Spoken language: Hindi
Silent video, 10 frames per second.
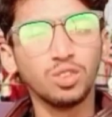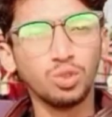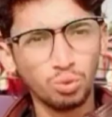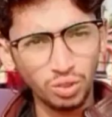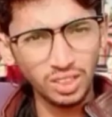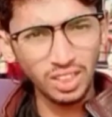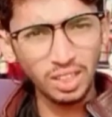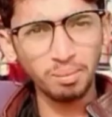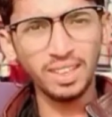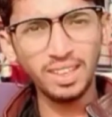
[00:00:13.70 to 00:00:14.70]
दुनिया
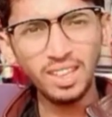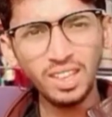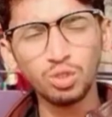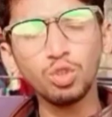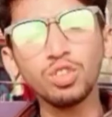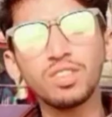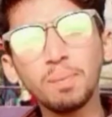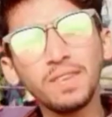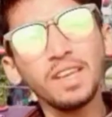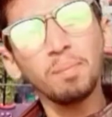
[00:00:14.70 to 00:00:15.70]
में जो
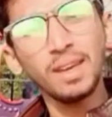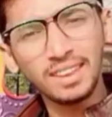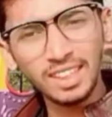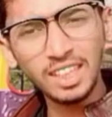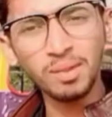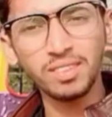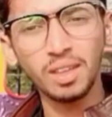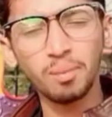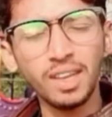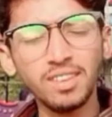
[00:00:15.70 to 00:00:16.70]
सबसे बेहतरीन
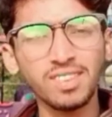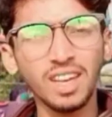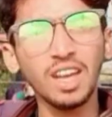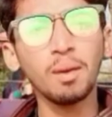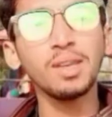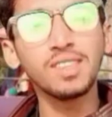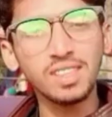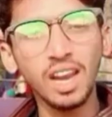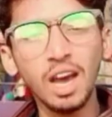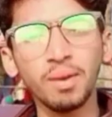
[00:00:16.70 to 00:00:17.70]
मज़हब है जिसका नाम
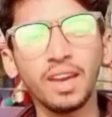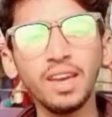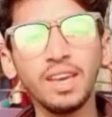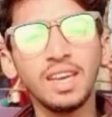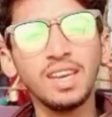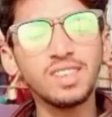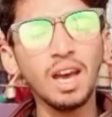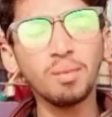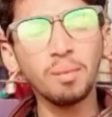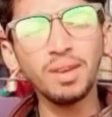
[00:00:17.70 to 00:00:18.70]
इस्लाम है
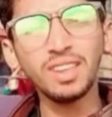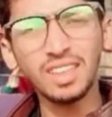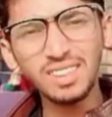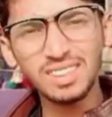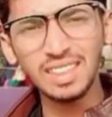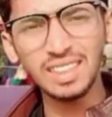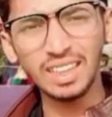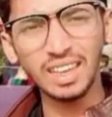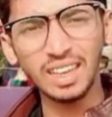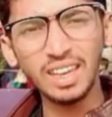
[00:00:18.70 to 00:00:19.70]
इस्लाम हमें दर्श
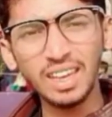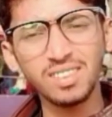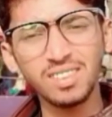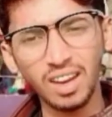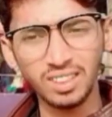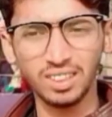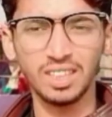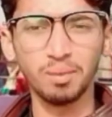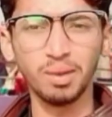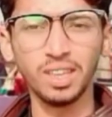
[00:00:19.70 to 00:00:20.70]
देता है इंसानियत
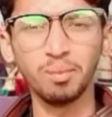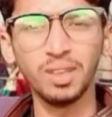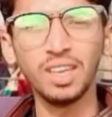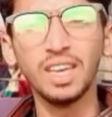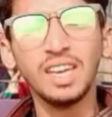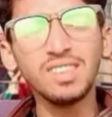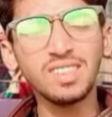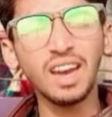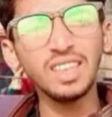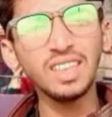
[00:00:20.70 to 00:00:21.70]
के बारे में
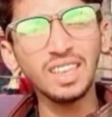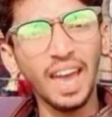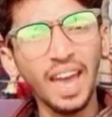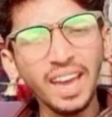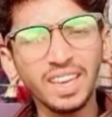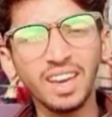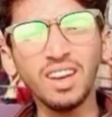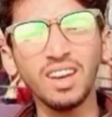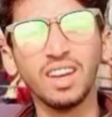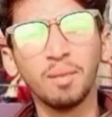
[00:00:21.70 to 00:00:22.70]
इंसानियत है क्या
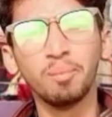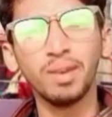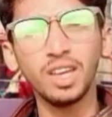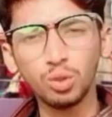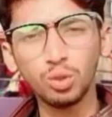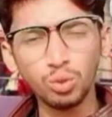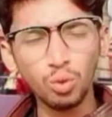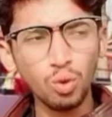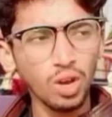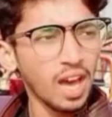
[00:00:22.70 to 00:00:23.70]
मेरे दोस्तों
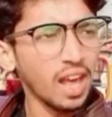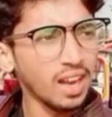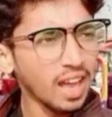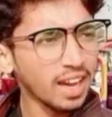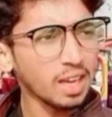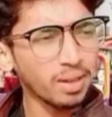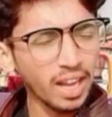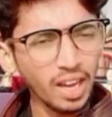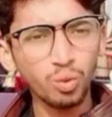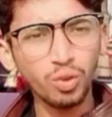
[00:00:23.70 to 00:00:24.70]
अल्लाह के
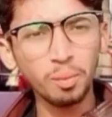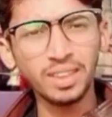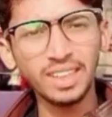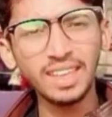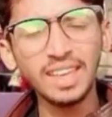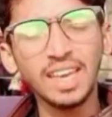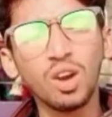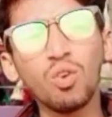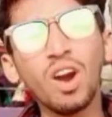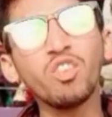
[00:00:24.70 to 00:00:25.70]
बनाए हुए बंदे
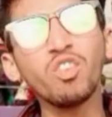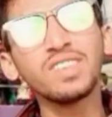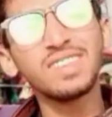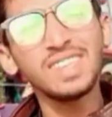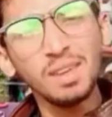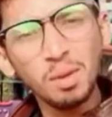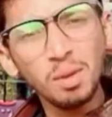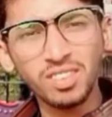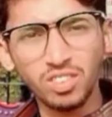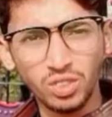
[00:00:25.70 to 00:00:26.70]
ख्वा वो किसी भी
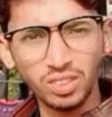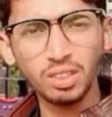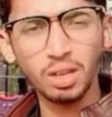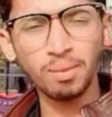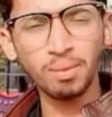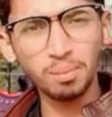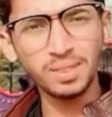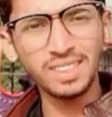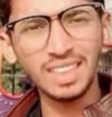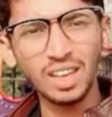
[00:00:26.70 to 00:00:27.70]
मज़हब से मज़हब
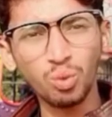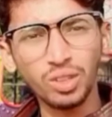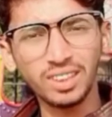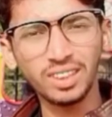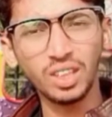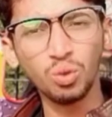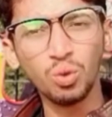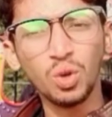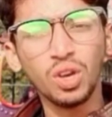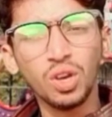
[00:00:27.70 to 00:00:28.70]
से तल्लुक़ रखते हों
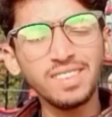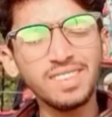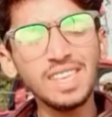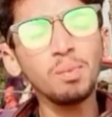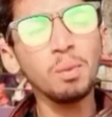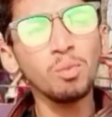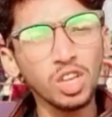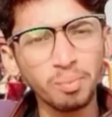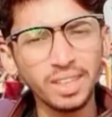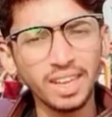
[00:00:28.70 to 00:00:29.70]
किसी भी
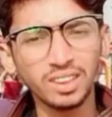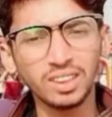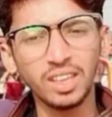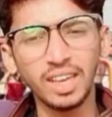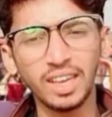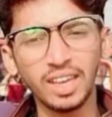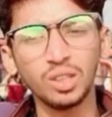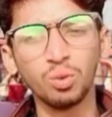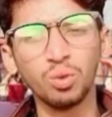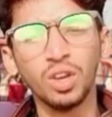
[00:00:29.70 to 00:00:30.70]
मुल्क में रह, रहते
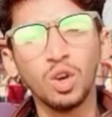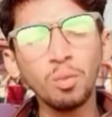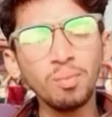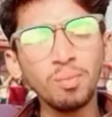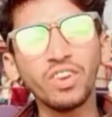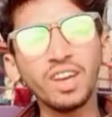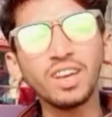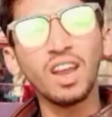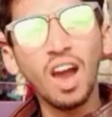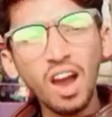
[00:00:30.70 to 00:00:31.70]
हों उनमें फ़र्क
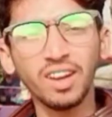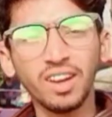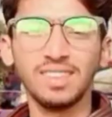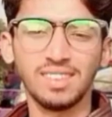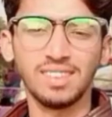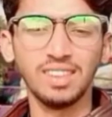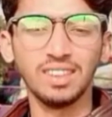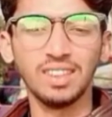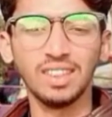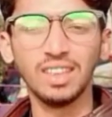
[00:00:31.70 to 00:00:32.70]
ना करना
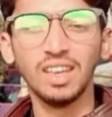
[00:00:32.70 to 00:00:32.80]
इंसानियत है